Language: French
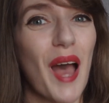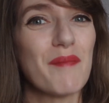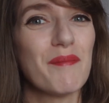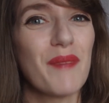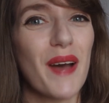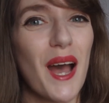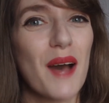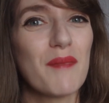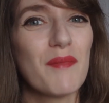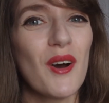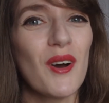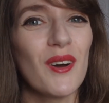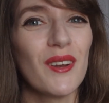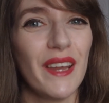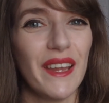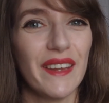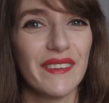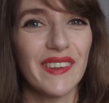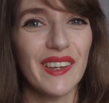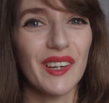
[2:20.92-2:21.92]
Apparemment,
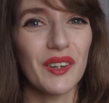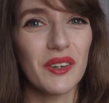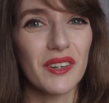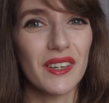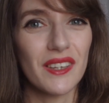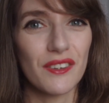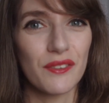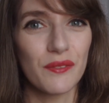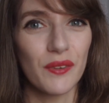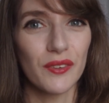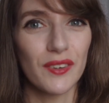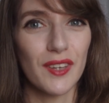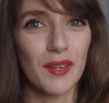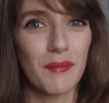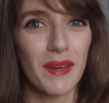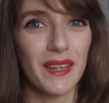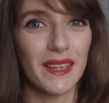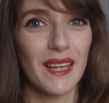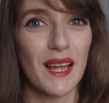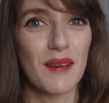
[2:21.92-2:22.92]
les terroristes bandent
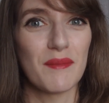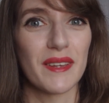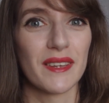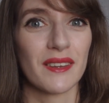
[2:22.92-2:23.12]
des matelas